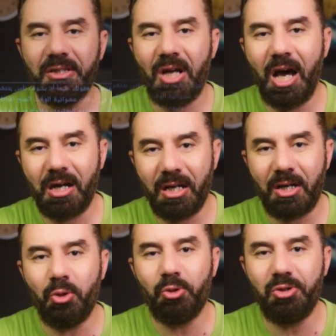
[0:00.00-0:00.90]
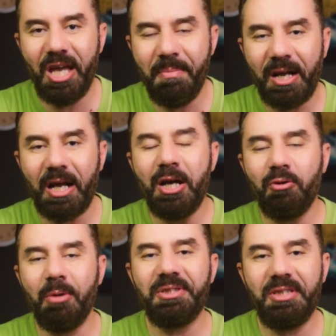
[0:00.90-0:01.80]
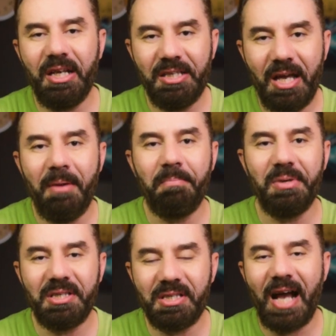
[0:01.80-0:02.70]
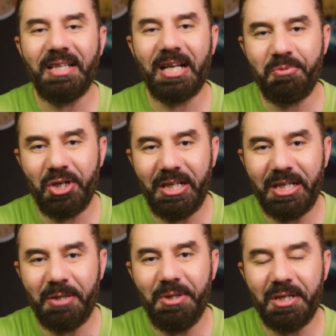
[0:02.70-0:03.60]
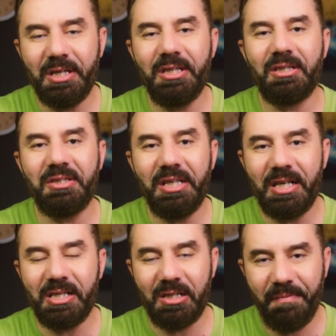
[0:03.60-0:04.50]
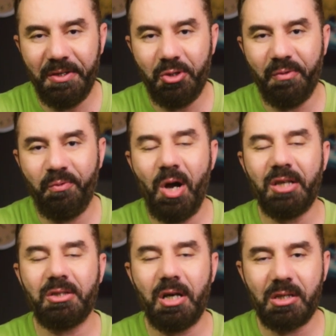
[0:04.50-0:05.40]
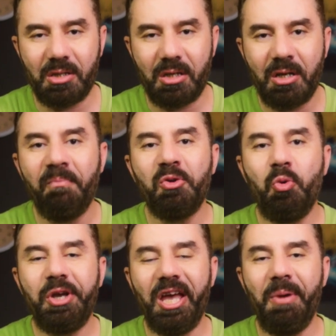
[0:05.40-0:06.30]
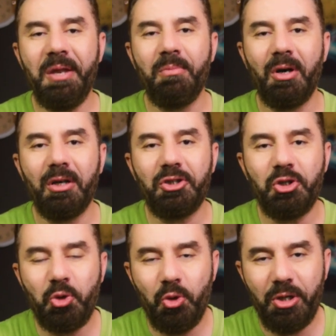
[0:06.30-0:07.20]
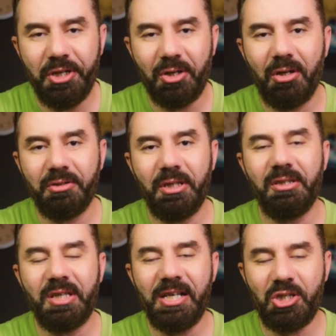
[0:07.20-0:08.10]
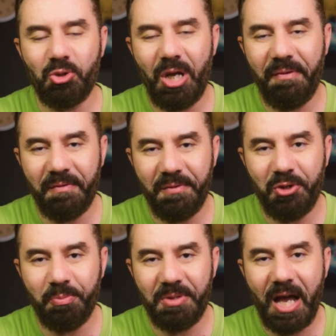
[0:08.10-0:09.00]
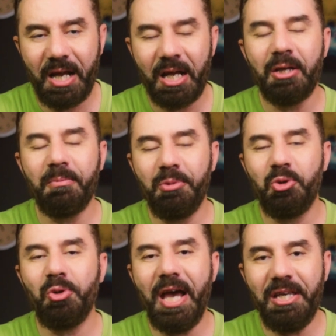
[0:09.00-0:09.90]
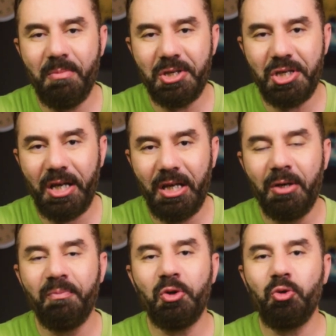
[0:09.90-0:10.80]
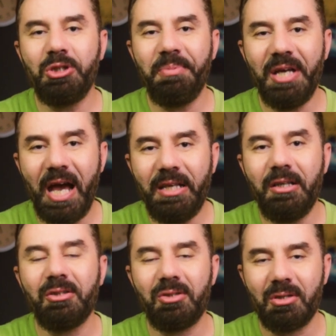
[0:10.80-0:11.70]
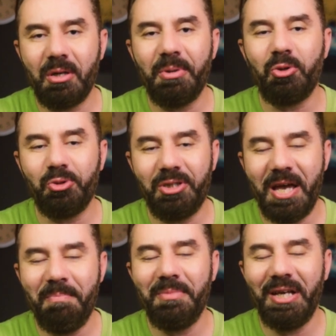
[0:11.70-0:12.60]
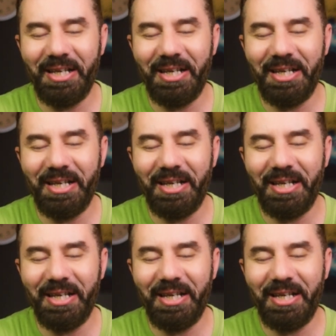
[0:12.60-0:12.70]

يتحرك قدامك وبالتالي ده بيساعدك بشكل كبير ان انت تنجز الفيديو في وقت اقصر وكمان مغطي كل النقاط اللي انت عايز تقولها في الفيديو بتاعك بدون اي مشاكل وده بيقلل اضطرابك قدام